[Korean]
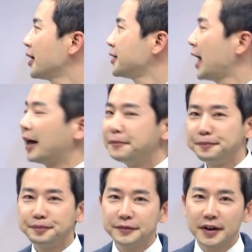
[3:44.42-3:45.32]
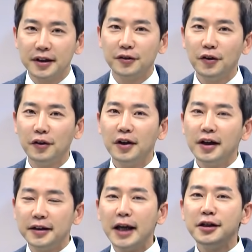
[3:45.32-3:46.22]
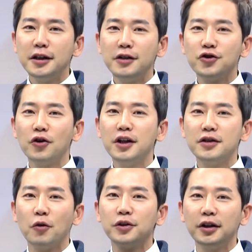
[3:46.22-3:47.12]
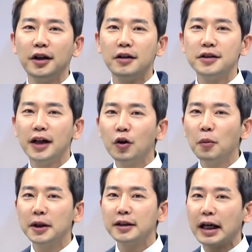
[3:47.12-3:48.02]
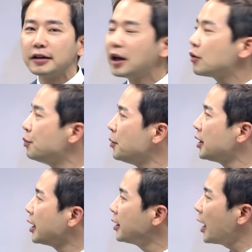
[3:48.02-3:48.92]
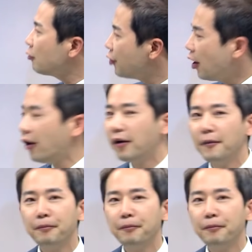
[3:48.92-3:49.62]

자, 그래서 내신 일정이 이제 어떻게 되는지는 학교마다 다르다고 분명히 얘기를 했고요.